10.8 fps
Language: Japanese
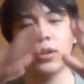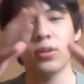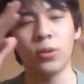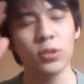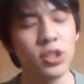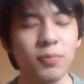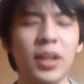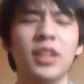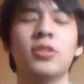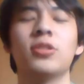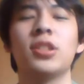こじんま
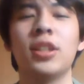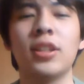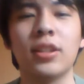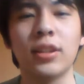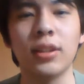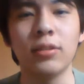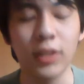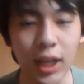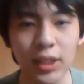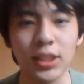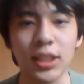りとしてる
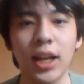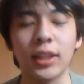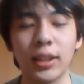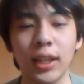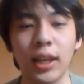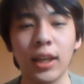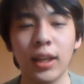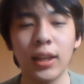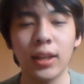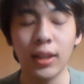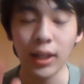感じがあって
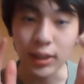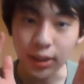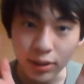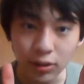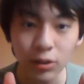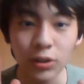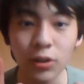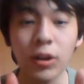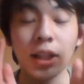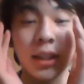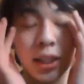なんかすごい良
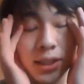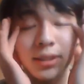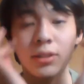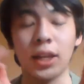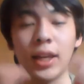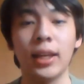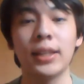かったんですよね。